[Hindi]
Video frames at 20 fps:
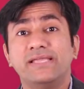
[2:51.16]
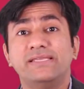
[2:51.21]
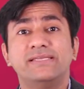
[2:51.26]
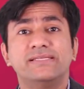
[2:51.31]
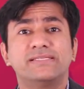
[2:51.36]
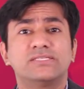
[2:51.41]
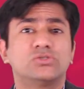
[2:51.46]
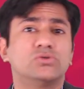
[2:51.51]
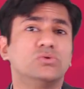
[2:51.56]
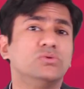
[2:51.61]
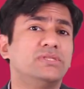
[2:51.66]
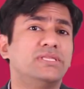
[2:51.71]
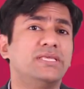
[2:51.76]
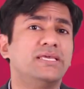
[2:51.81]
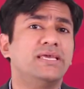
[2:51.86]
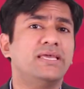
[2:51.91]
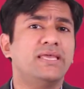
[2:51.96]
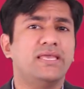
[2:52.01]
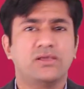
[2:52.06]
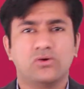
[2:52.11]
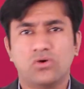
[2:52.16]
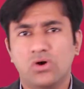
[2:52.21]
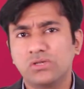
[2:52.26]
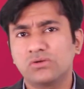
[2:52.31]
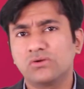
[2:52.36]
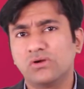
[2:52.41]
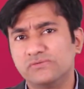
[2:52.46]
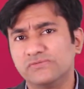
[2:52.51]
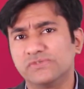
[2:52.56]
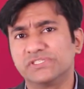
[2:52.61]
आइए सुनते हैं एक और
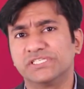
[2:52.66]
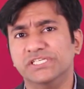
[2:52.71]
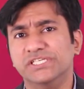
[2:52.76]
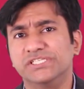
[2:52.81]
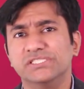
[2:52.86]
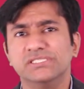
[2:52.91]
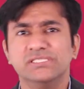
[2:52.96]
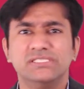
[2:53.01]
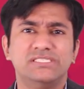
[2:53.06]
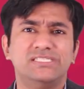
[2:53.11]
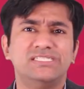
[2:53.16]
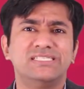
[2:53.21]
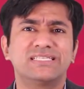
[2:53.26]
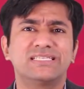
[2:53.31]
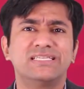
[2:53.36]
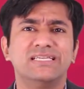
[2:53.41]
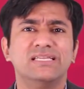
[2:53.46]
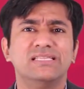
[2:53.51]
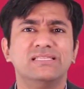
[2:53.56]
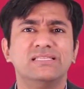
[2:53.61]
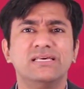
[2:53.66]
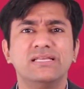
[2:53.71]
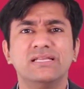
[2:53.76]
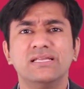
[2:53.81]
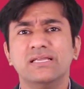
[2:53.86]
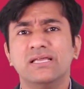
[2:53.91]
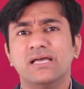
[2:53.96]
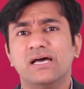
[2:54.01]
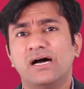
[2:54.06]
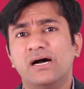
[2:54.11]
कॉन्वर्सेशन जिसके अंदर
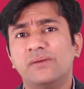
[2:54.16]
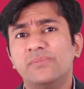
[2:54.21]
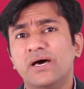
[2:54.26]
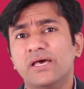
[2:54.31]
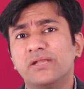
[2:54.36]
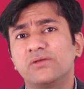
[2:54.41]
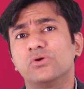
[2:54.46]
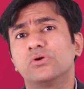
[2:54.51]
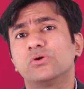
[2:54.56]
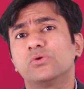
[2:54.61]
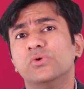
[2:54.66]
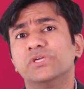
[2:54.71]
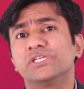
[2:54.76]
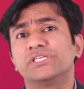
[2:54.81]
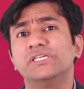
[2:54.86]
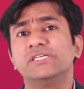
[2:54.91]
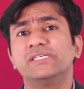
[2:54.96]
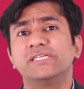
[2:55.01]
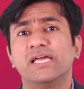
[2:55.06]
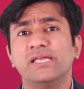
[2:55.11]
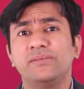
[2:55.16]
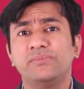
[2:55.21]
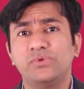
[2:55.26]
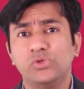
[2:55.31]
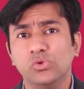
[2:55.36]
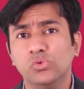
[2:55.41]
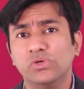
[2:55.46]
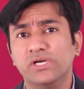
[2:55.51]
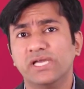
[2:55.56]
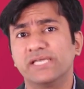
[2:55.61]
हमारे को क्वेश्चन टाइप
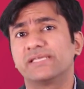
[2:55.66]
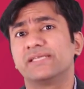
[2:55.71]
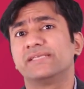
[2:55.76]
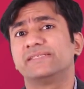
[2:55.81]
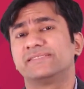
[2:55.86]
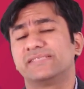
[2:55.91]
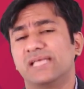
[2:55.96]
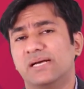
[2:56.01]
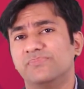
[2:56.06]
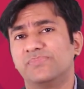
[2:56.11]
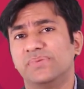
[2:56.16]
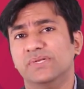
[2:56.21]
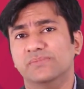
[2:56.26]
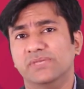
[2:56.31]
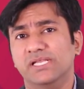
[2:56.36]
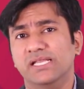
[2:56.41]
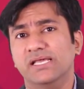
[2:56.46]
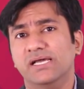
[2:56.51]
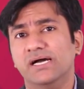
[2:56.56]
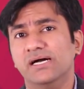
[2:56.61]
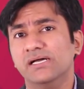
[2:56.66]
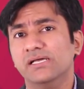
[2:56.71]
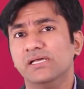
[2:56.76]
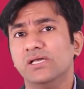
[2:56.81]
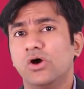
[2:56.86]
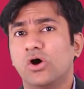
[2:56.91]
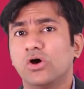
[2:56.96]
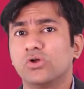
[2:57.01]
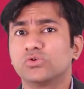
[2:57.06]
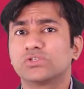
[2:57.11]
टू का एक एग्जाम्पल मिलेगा
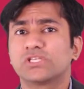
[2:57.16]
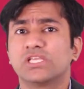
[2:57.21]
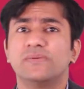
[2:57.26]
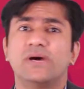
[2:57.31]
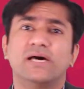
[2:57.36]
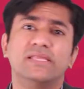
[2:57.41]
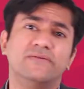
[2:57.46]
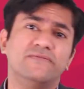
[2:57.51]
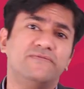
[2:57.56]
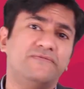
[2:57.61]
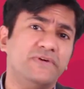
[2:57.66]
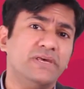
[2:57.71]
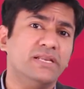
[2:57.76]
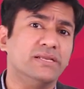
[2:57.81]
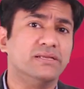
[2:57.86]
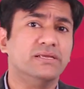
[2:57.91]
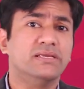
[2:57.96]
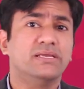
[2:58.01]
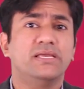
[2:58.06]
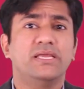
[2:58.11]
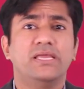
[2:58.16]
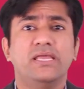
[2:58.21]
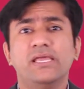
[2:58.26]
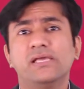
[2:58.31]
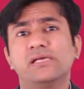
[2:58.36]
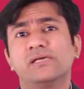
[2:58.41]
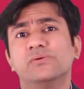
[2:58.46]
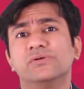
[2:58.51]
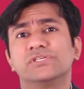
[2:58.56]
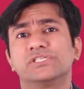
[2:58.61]
और उसके बाद हम फिर
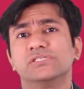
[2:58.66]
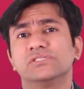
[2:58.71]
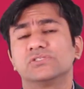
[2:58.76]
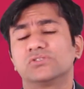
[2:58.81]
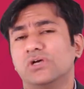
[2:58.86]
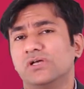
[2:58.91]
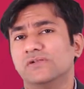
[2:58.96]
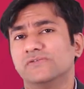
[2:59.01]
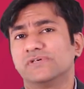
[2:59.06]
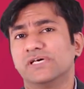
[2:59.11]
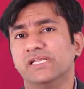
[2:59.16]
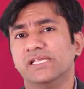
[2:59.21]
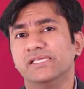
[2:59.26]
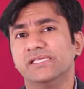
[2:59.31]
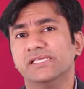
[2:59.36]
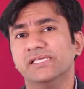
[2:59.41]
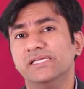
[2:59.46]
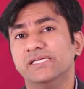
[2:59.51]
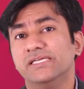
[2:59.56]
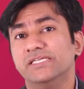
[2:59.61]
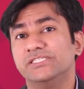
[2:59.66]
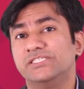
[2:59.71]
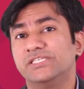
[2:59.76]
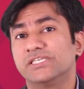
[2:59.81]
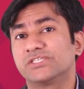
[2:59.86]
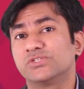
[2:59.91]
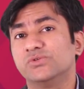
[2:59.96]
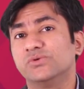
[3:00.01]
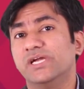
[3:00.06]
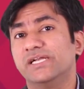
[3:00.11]
एक क्वेश्चन सॉल्व करेंगे
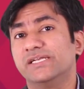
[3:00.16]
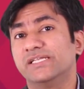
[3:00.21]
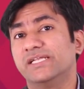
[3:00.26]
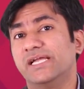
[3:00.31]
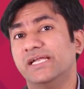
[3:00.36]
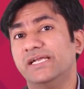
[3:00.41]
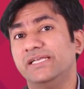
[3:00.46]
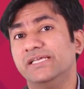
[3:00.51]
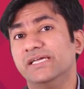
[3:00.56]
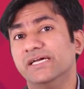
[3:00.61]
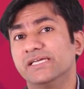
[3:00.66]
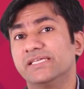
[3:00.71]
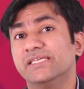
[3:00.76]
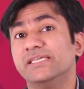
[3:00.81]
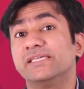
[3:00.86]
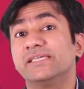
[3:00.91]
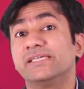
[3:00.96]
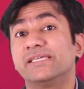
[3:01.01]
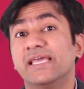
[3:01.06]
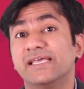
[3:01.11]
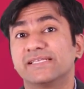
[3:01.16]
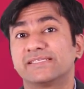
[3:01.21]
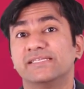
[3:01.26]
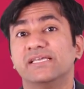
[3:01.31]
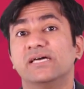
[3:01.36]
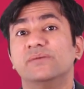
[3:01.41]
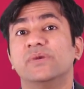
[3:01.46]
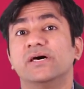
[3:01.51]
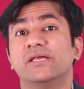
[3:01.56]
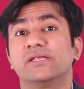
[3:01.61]
जस्ट टू गेट एन आइडिया कि
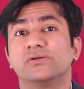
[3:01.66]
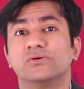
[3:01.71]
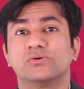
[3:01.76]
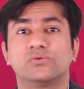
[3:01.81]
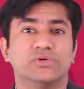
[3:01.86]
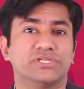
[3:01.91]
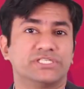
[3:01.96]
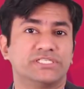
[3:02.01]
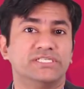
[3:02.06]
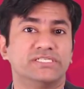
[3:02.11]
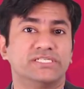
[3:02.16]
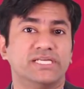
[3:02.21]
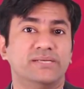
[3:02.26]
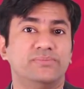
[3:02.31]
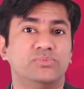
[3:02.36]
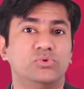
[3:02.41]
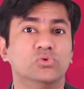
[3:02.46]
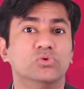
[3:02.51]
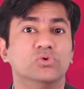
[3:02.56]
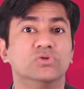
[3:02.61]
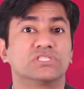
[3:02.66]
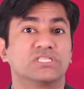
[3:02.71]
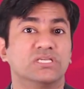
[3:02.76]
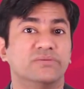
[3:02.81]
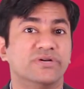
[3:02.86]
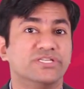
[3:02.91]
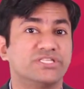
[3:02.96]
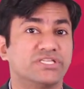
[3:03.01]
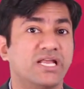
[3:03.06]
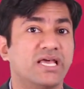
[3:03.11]
कैसे हमारे को क्वेश्चन टाइप टू को
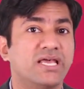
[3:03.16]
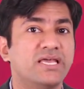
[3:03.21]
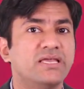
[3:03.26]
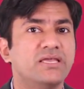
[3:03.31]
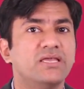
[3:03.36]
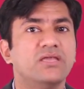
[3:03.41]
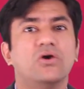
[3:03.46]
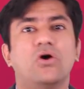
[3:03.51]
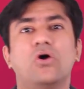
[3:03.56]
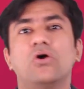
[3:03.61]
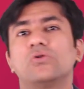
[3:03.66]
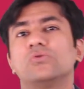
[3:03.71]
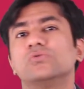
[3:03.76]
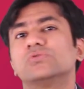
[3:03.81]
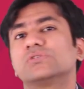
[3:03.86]
समझना है और